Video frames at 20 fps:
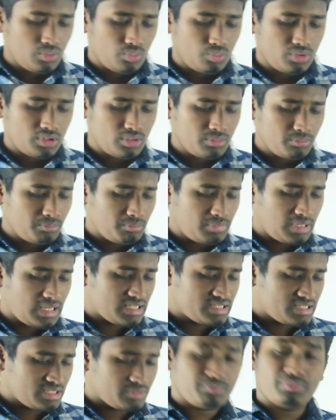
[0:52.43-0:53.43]
ওয়ার্ম
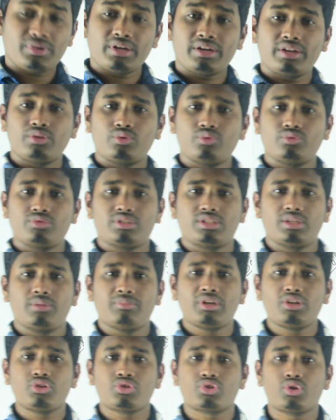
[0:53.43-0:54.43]
ব্লাজেড প্রাণী কোনটি
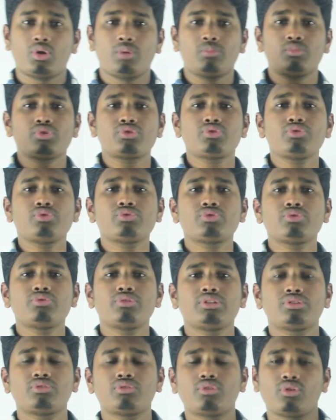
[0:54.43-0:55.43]
মানে সমষ্ণ
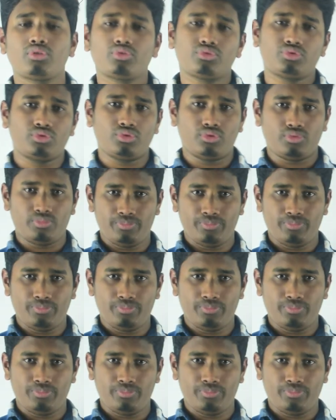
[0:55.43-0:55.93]
শুনিত রক্ত